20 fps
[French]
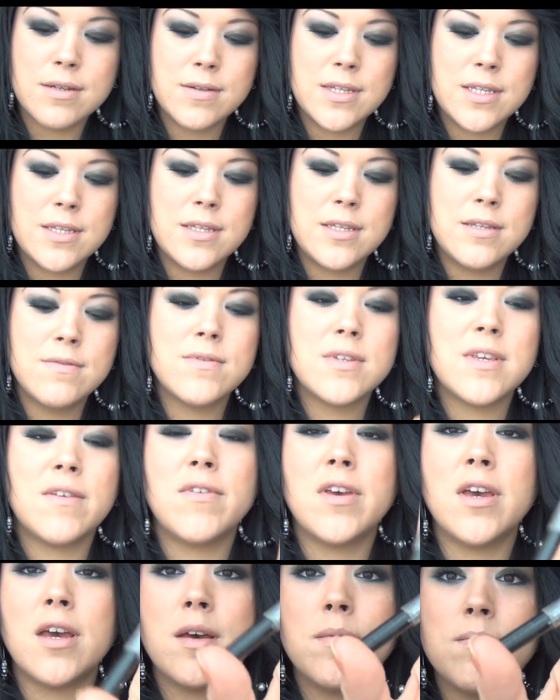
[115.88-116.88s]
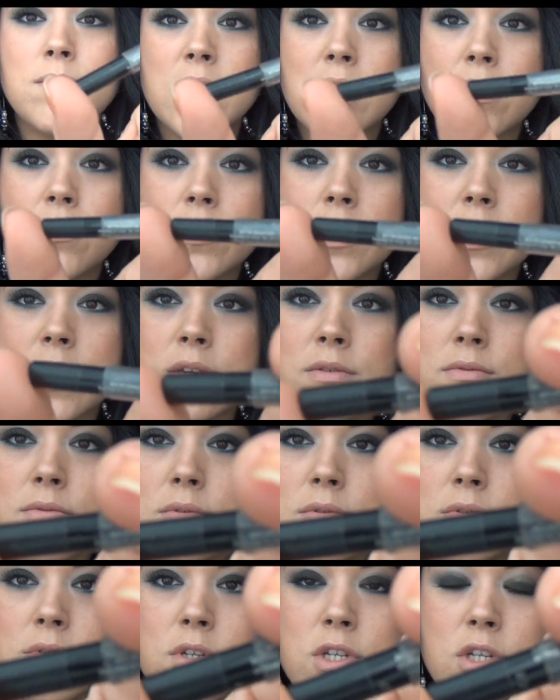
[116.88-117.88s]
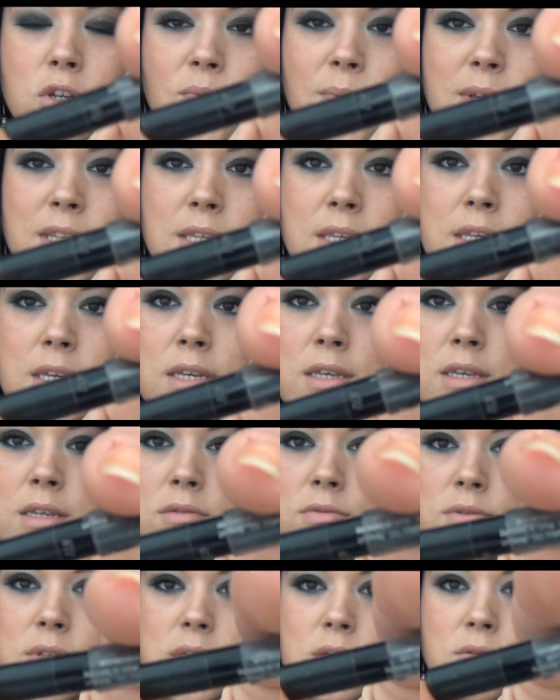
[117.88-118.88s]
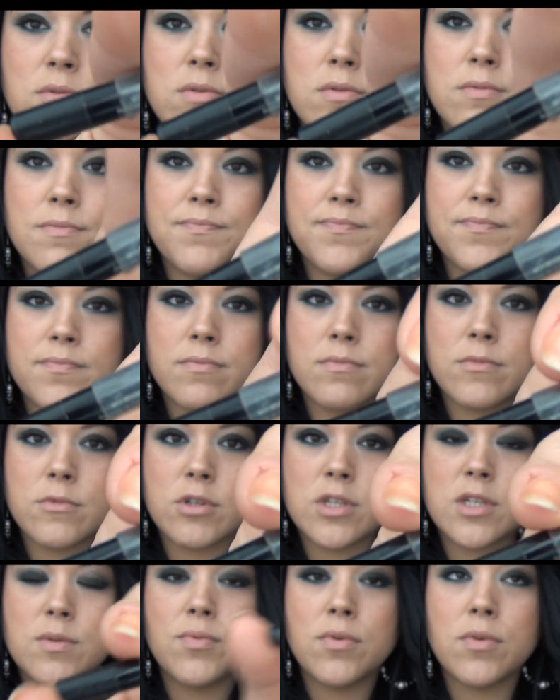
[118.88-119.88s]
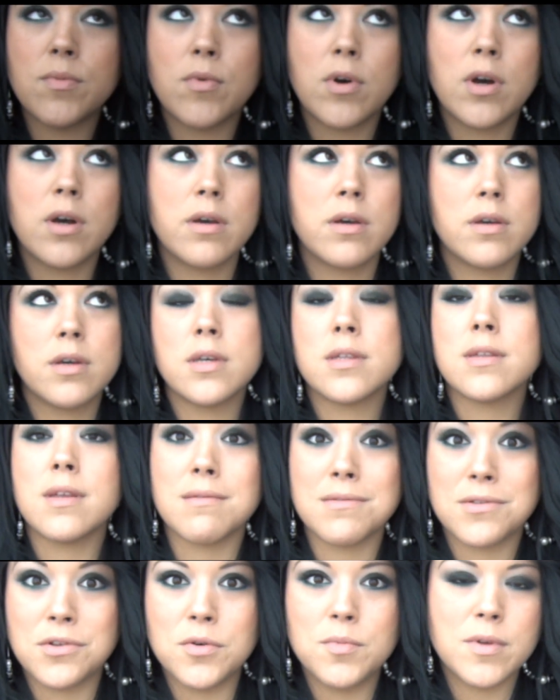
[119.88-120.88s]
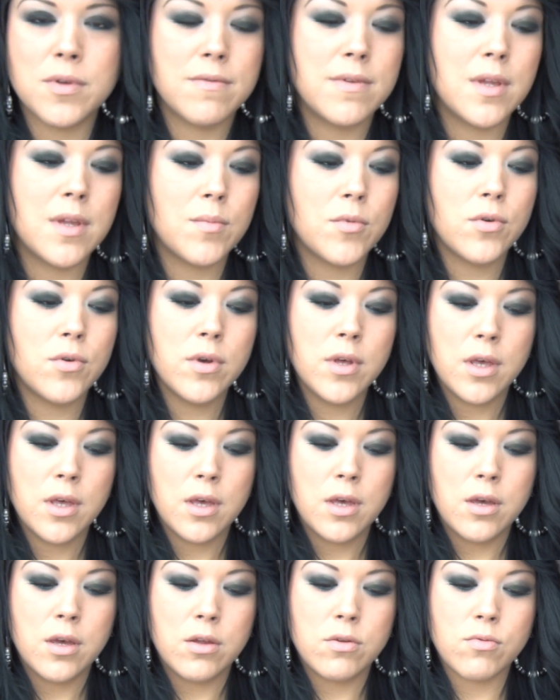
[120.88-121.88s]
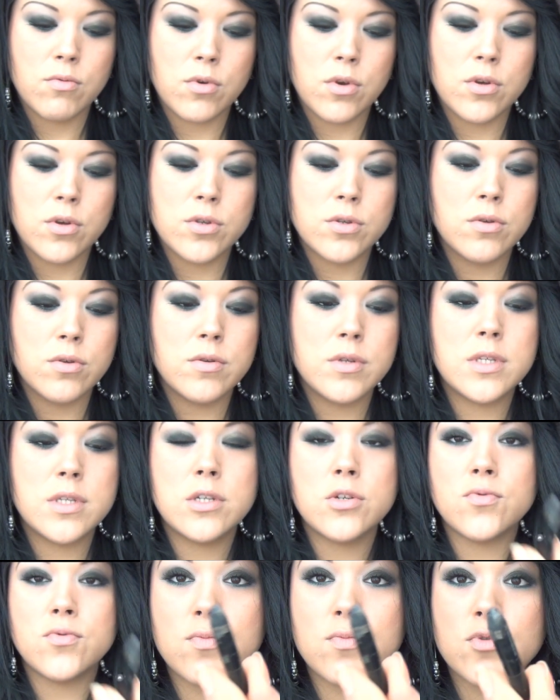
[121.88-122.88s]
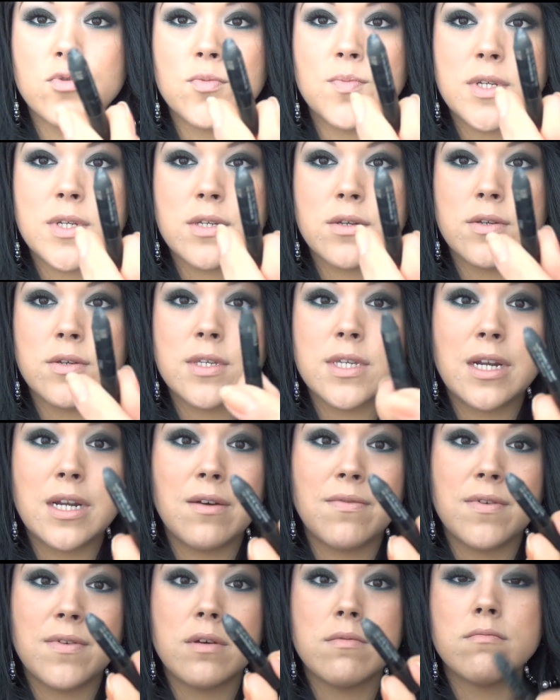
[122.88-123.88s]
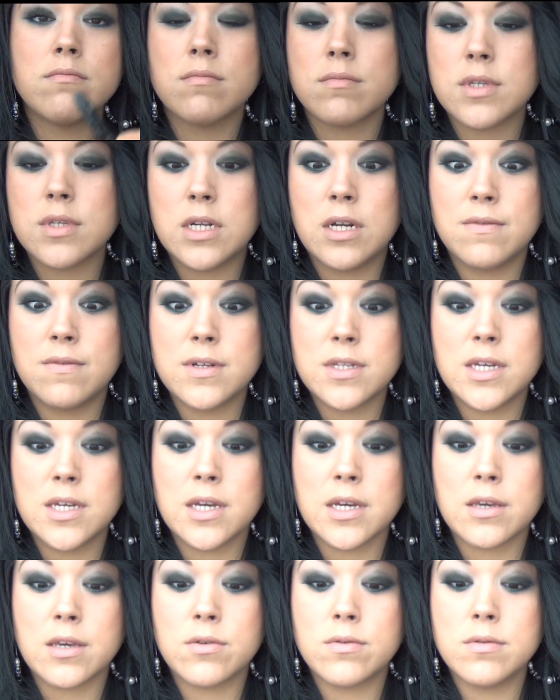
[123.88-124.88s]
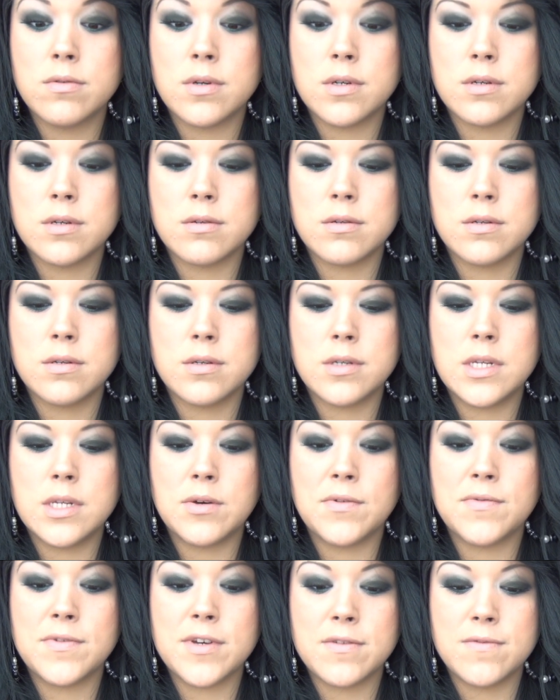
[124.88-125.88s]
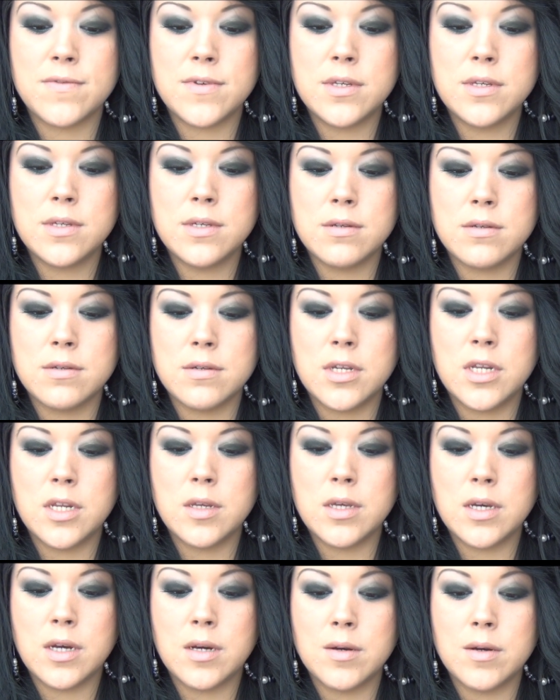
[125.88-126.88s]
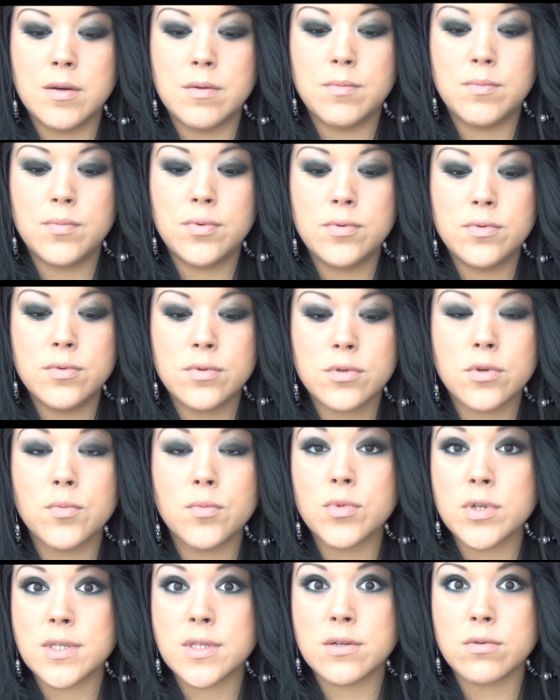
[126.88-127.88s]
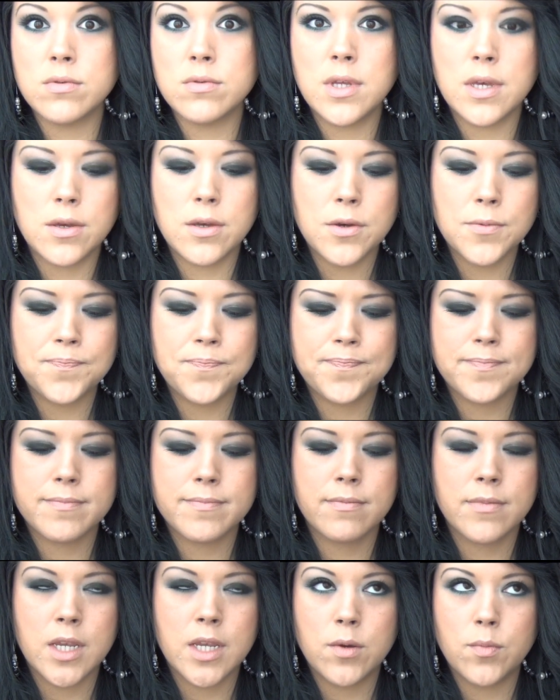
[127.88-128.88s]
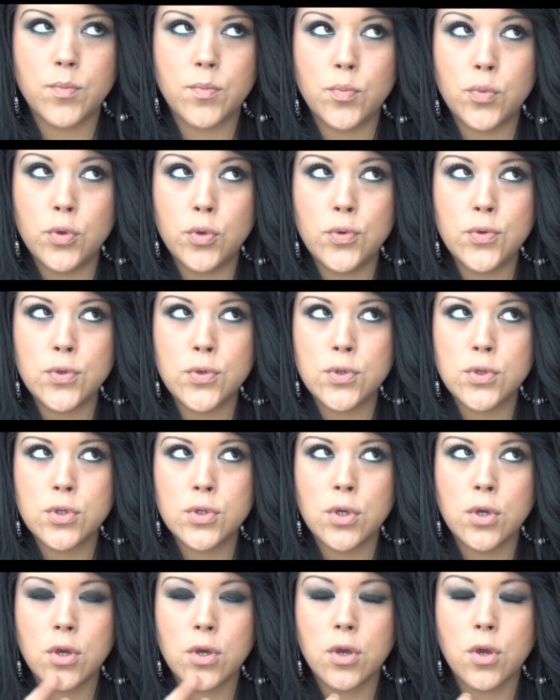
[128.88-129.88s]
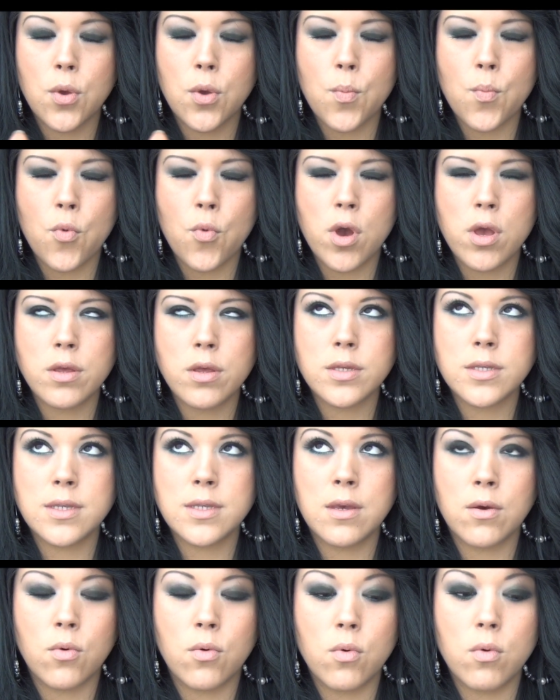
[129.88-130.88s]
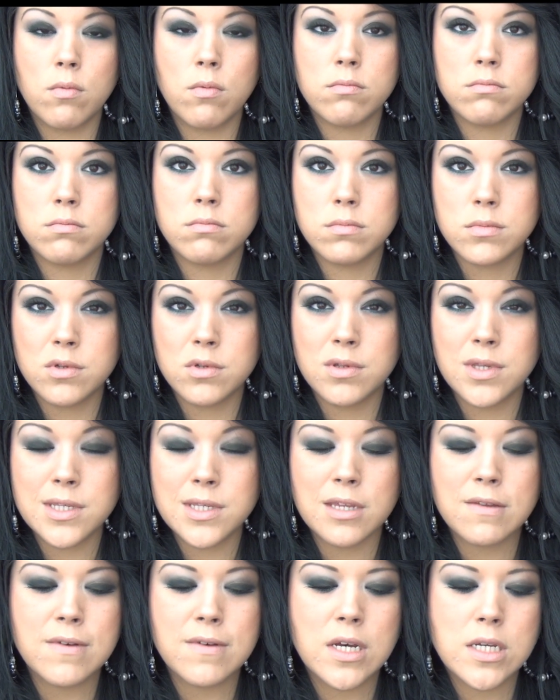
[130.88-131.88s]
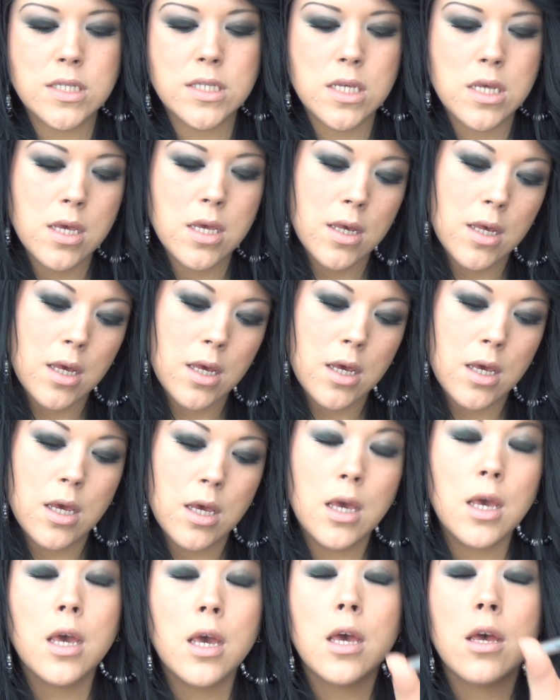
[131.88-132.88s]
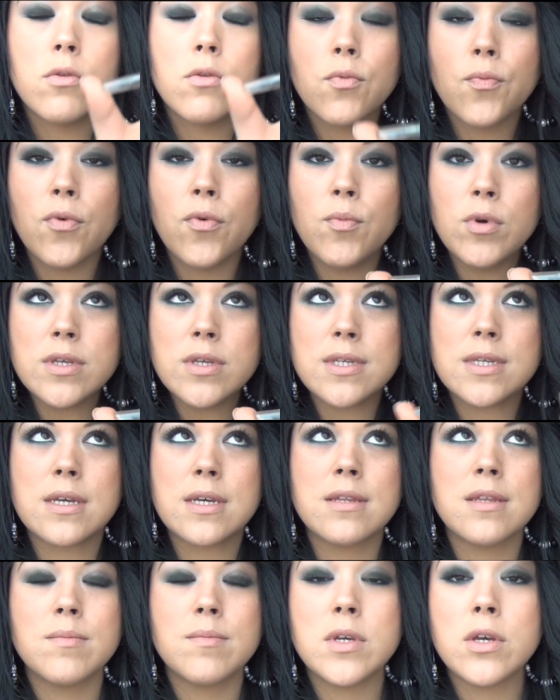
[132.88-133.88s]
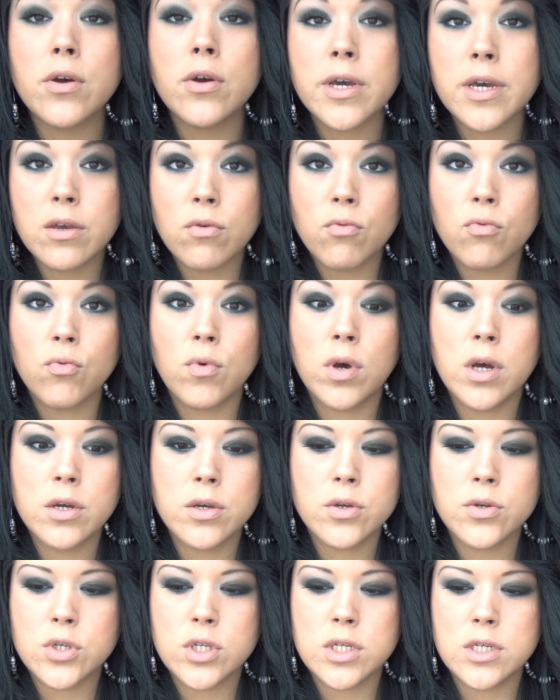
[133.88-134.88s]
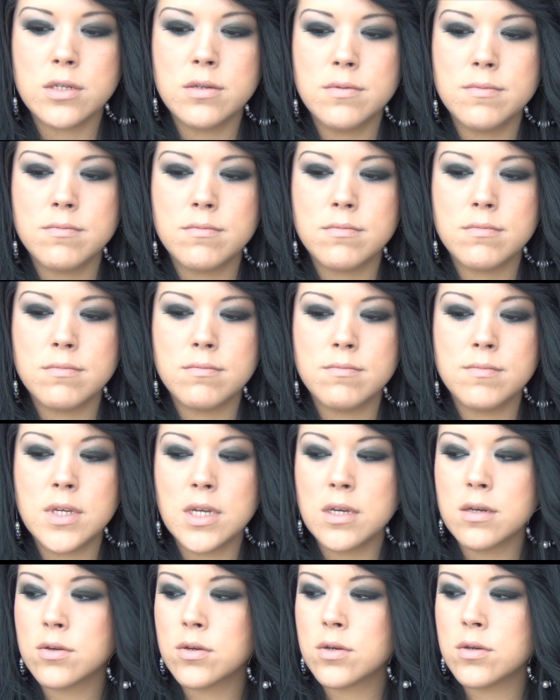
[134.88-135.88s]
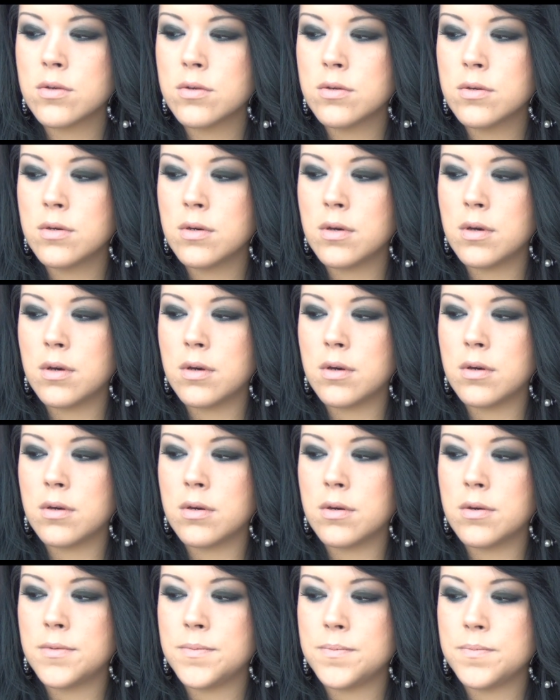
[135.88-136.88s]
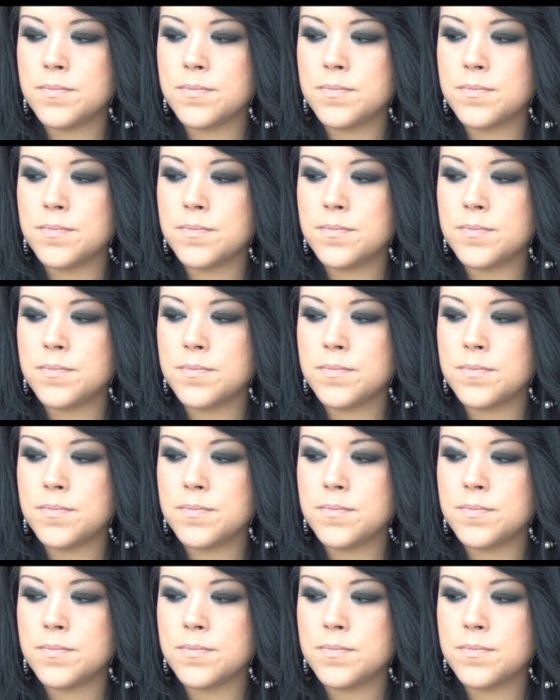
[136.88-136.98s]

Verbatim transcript: ici vous avez un micro crayon chez Urban Decay qui est le 0 donc qui pour moi est un top évidemment. Donc euh, celui-ci, montre parce que c'est la fin. C'est la fin des haricots. Hein. Il est en fin de vie. Il est à euh, plus que moins zéro d'ailleurs. Plus que moins zéro. Notez cette phrase. Donc pour moi, c'est un des meilleurs crayons noirs que j'ai. Bien que euh,